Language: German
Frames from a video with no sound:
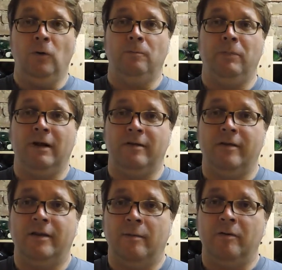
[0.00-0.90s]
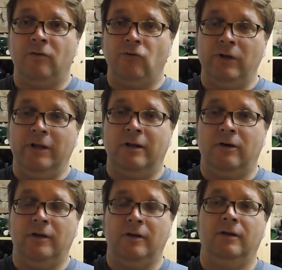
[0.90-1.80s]
Und man hat sich damals entschieden,
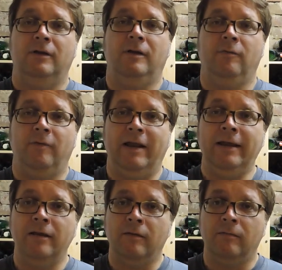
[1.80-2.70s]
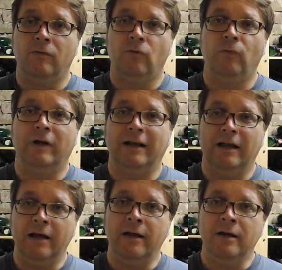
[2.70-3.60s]
auch die, die Flächen zu
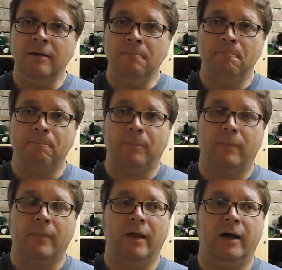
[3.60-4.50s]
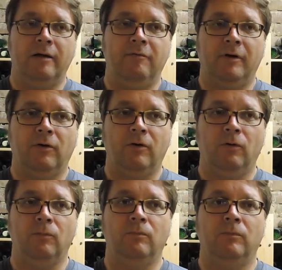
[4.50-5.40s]
verkleinern, einfach
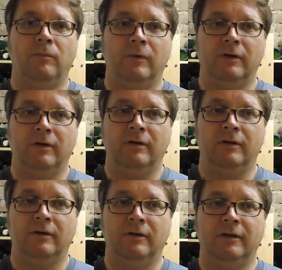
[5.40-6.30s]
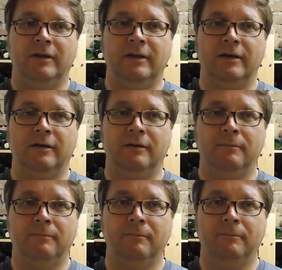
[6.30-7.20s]
um äh, hier
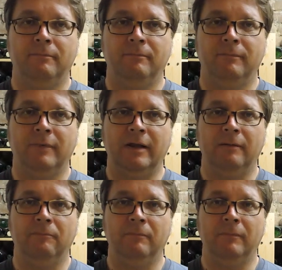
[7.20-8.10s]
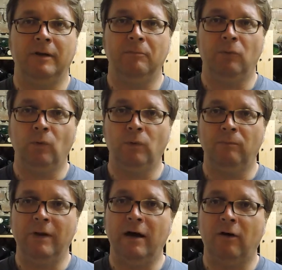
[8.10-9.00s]
dem, dem
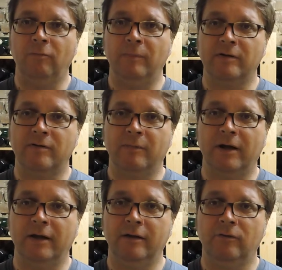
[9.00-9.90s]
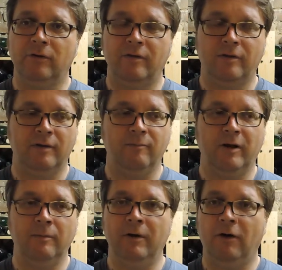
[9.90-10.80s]
Boden mehr Aufmerksamkeit und dem
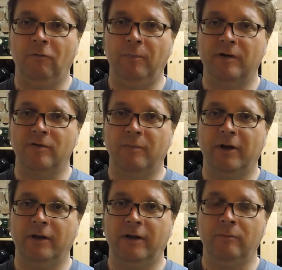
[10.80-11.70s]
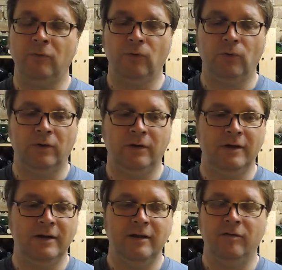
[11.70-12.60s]
Wein mehr Aufmerksamkeit geben zu
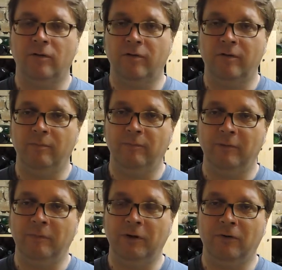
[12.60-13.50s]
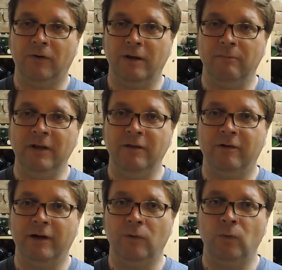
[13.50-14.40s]
können. Ist trotzdem immer noch kein
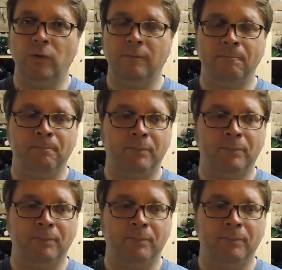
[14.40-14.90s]
Mini-Weingut.